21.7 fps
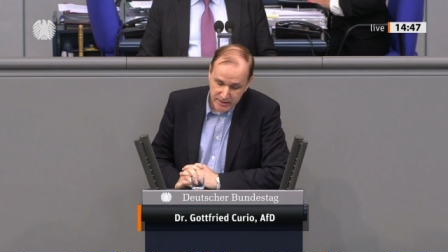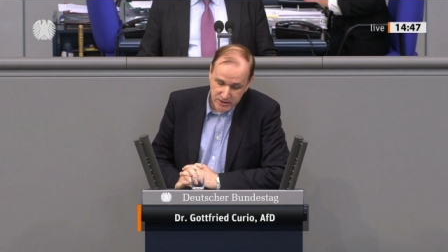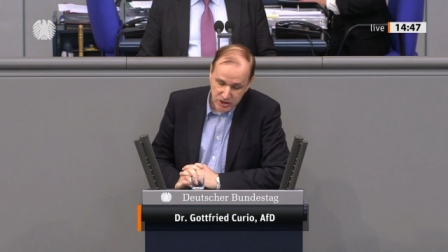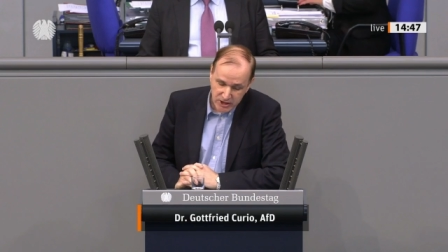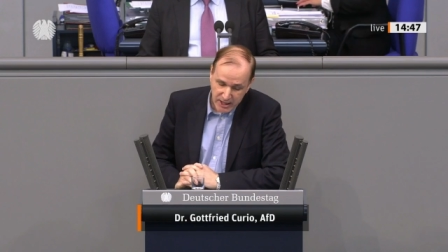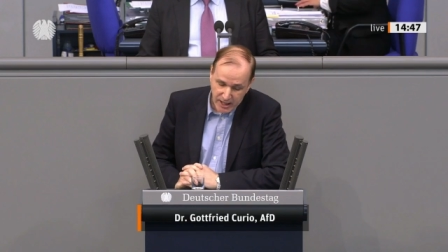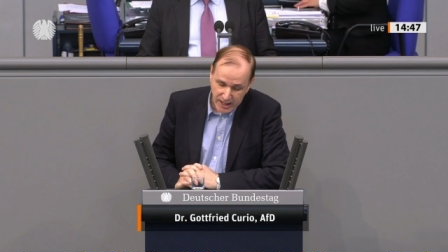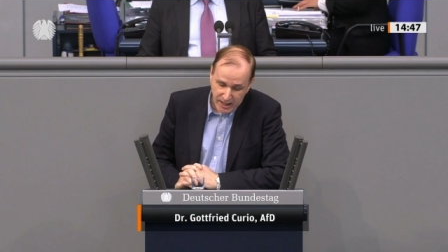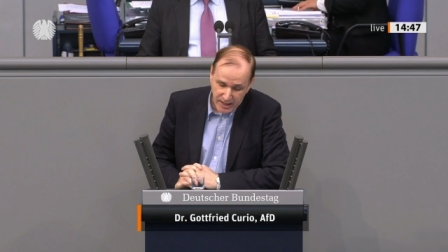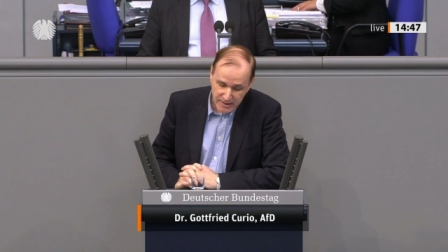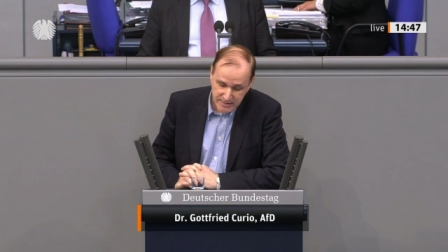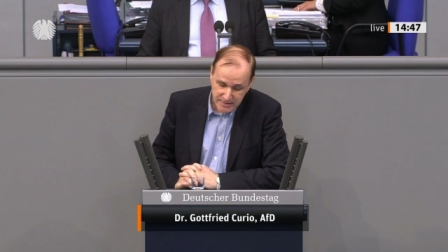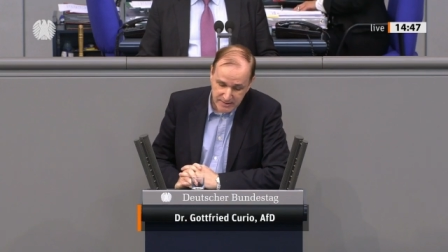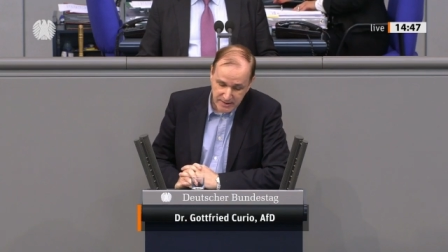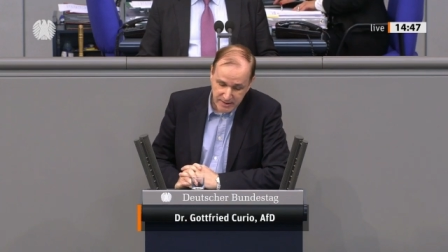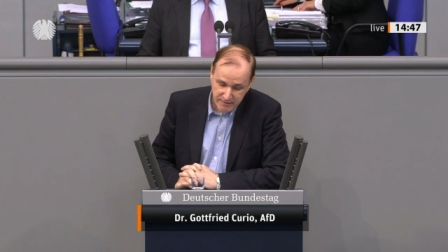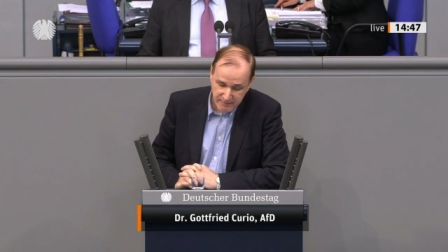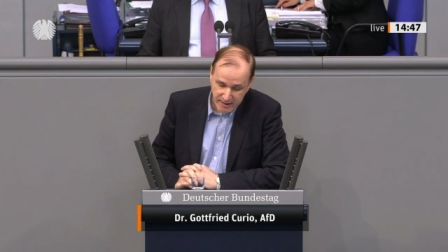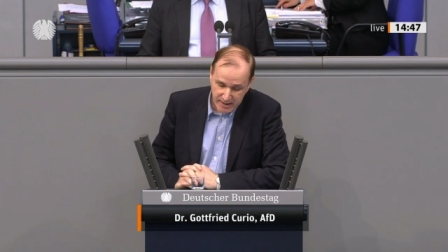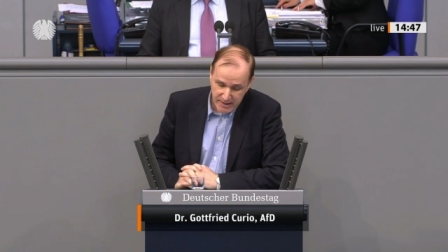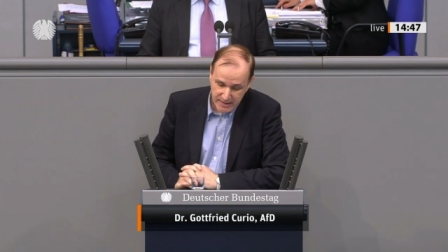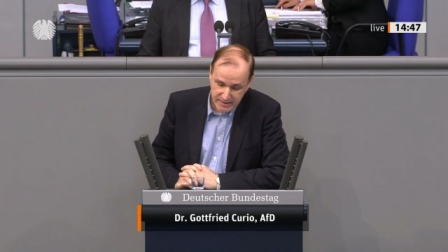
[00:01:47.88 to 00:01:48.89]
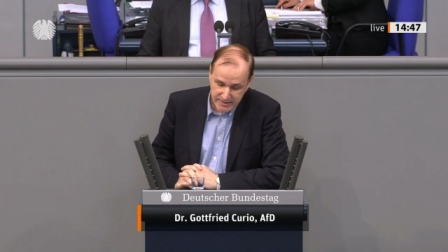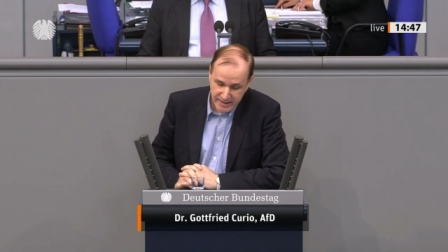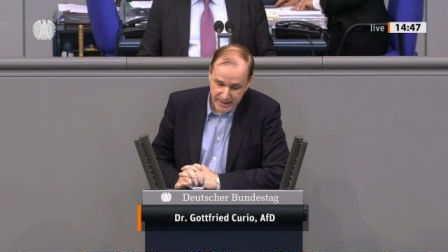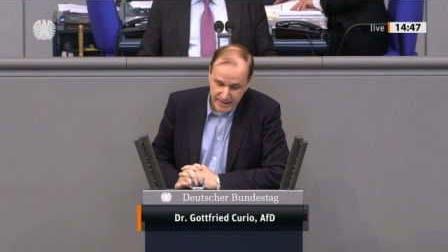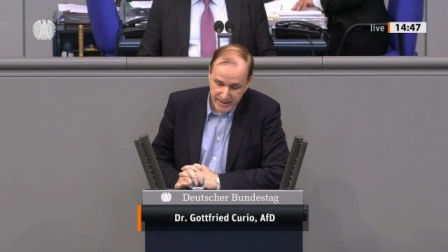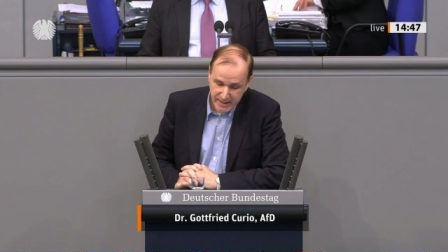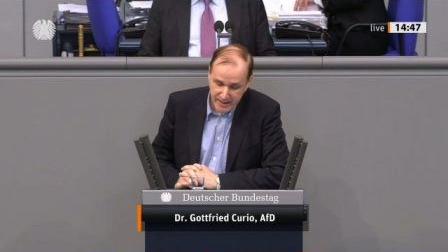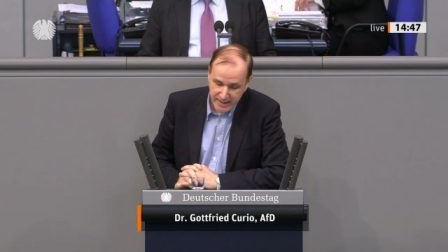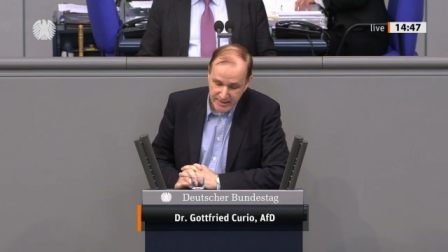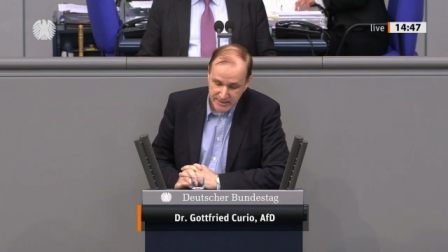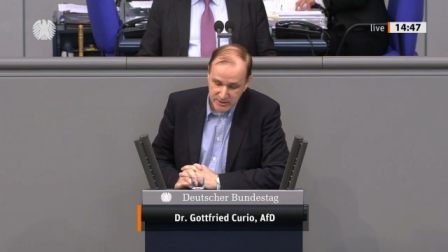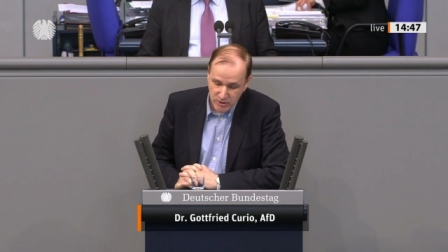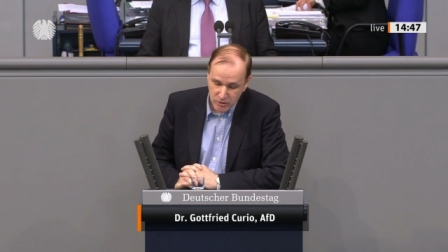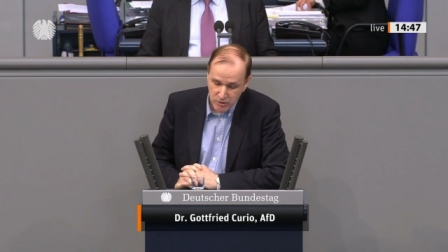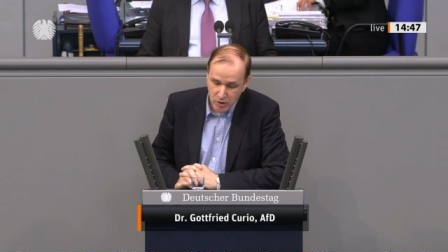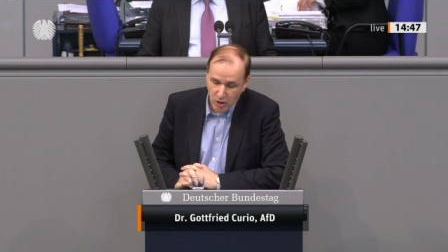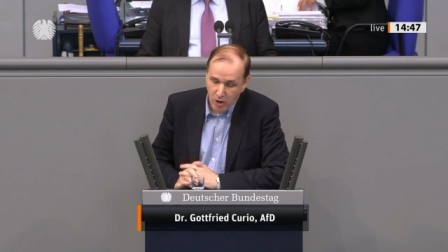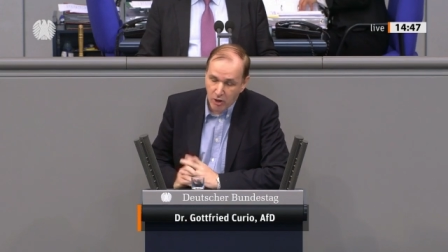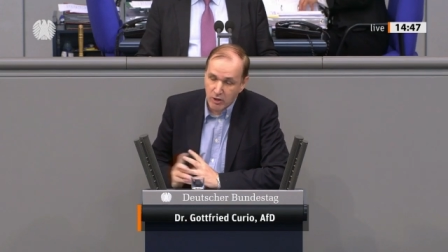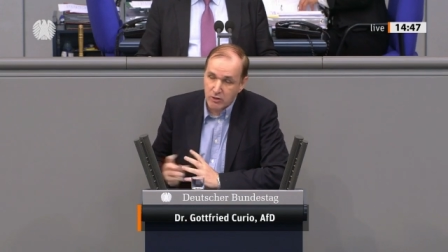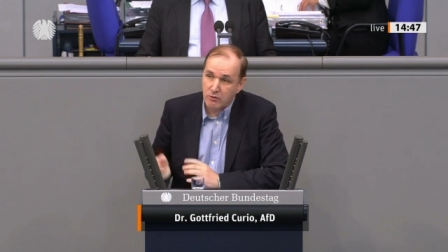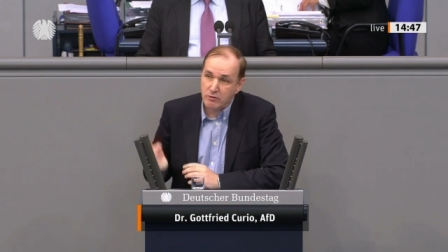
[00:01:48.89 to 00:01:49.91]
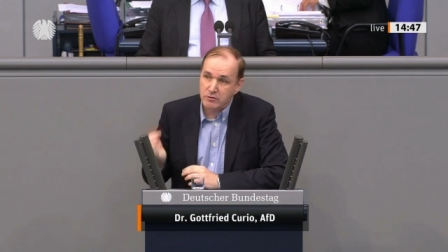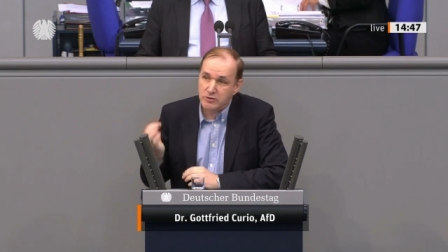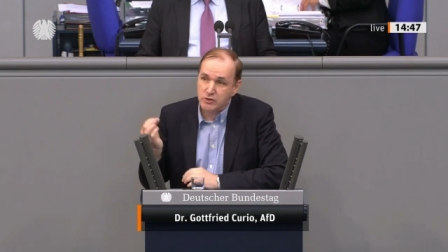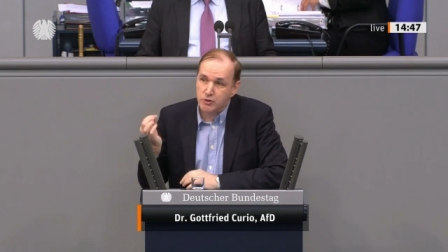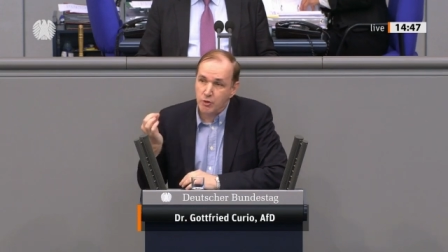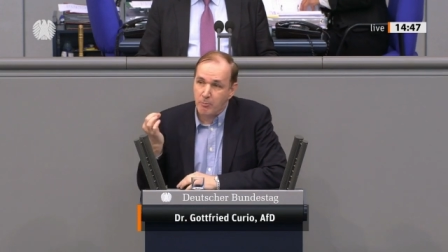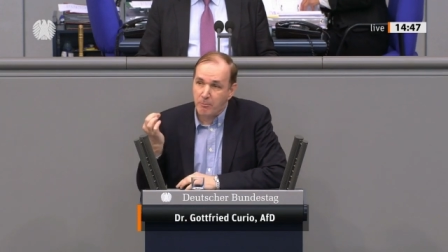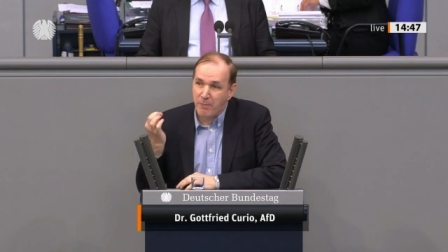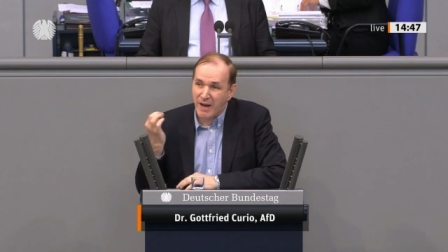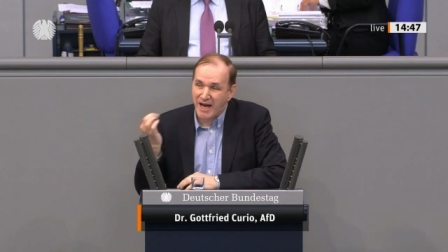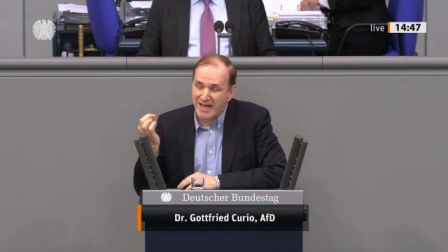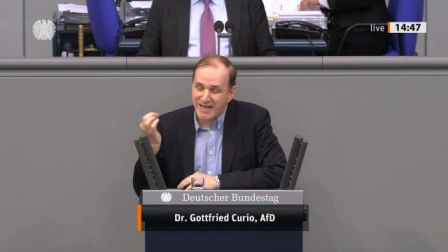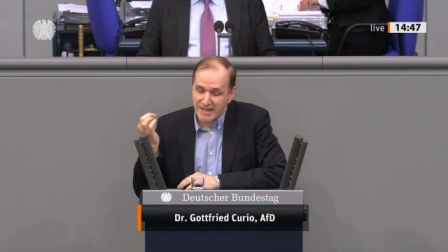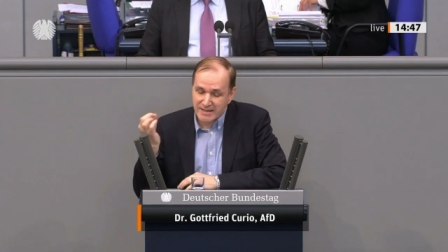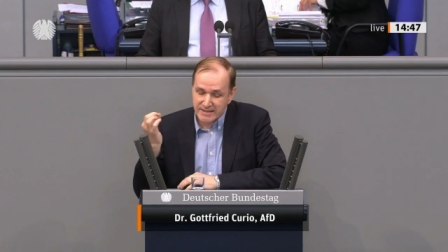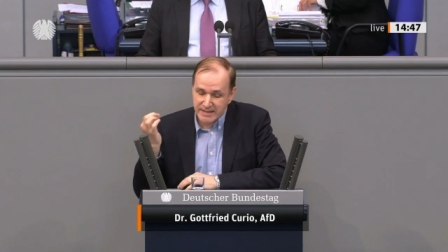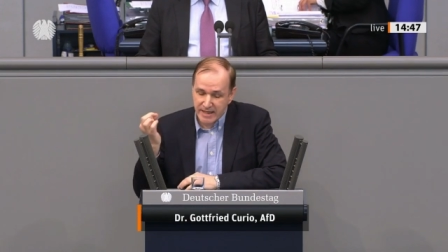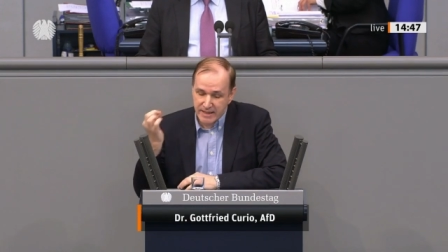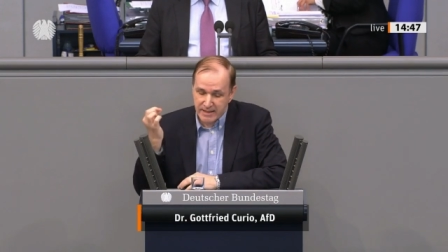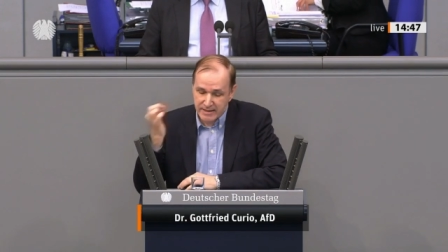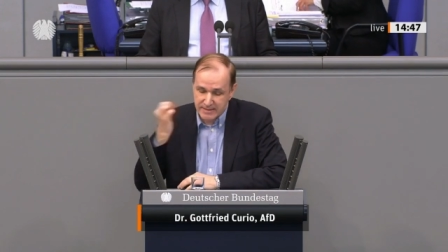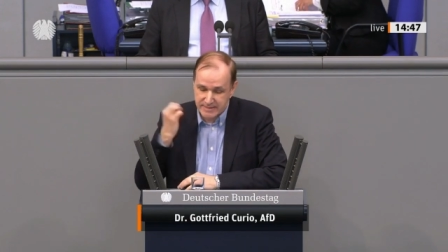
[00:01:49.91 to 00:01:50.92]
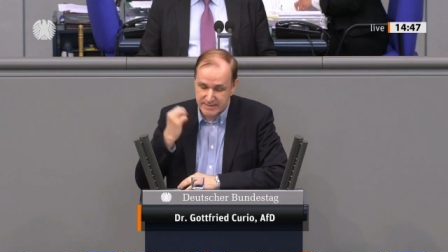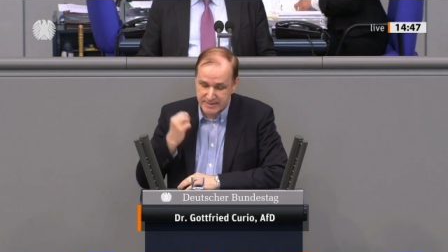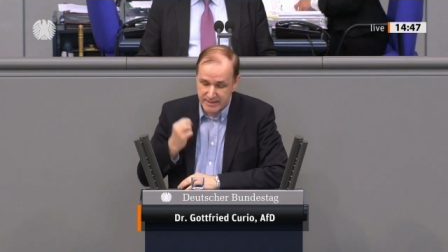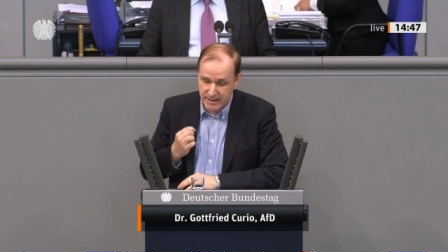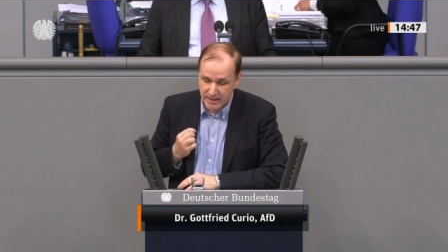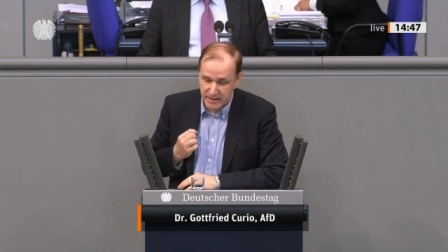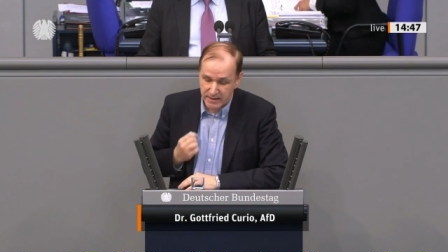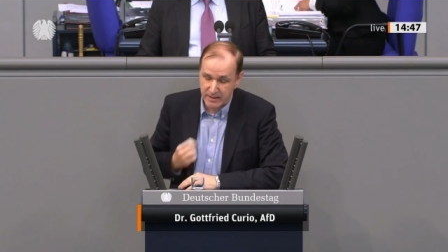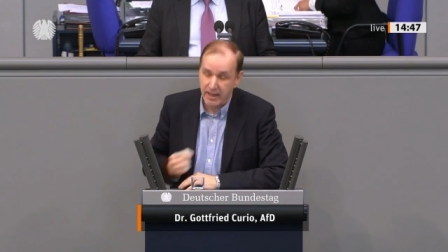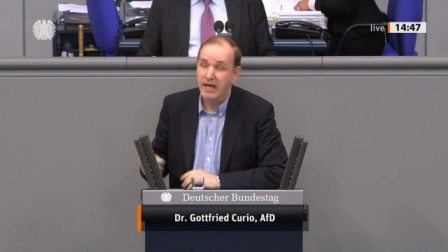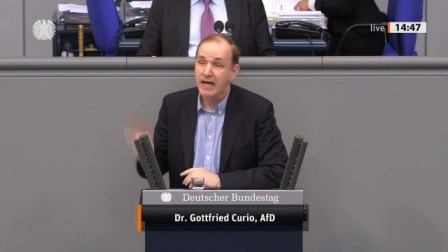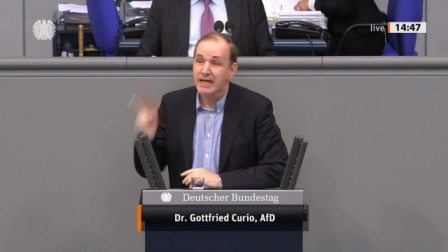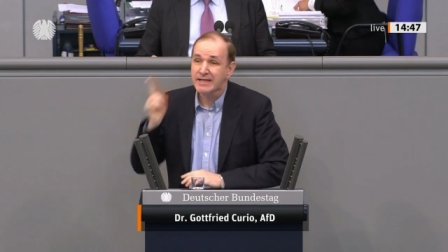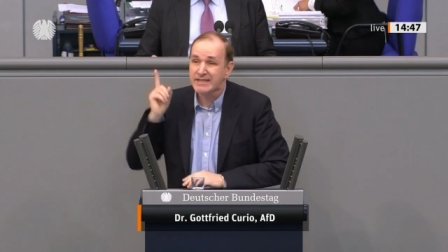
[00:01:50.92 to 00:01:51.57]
Straßengewalt gegen Recht und Ordnung zu bagatellisieren.